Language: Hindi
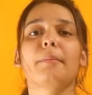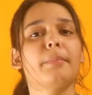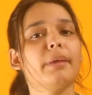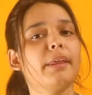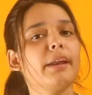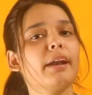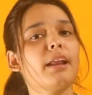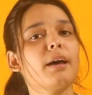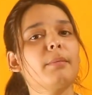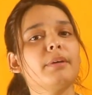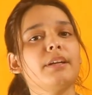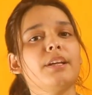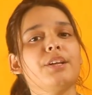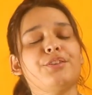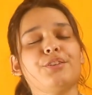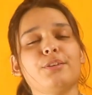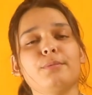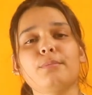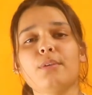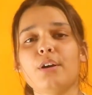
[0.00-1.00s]
मेरा नाम है
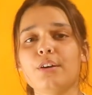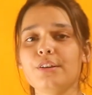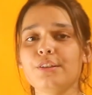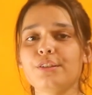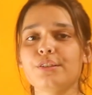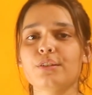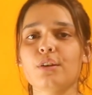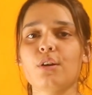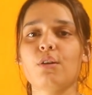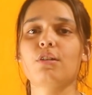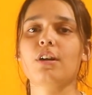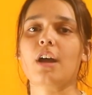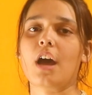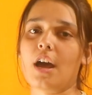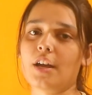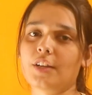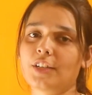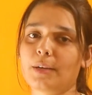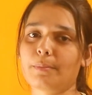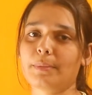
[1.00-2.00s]
रेचल मॉरिस और
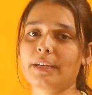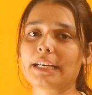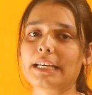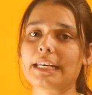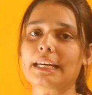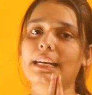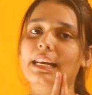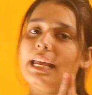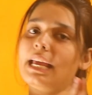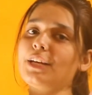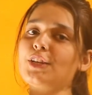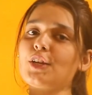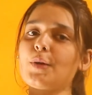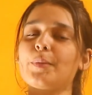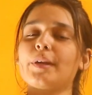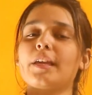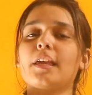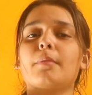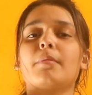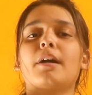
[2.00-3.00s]
आज हम एक नए
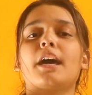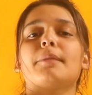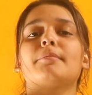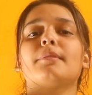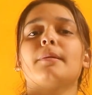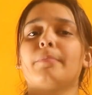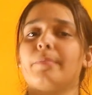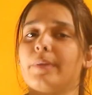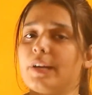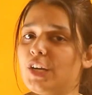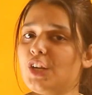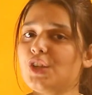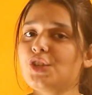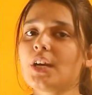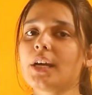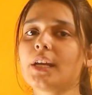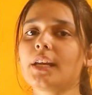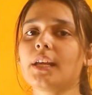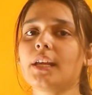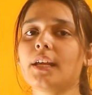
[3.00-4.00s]
टॉपिक के बारे में पढ़ने
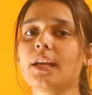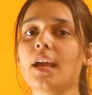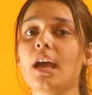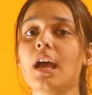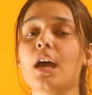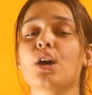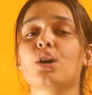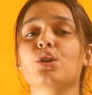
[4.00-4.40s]
जा रहे हैं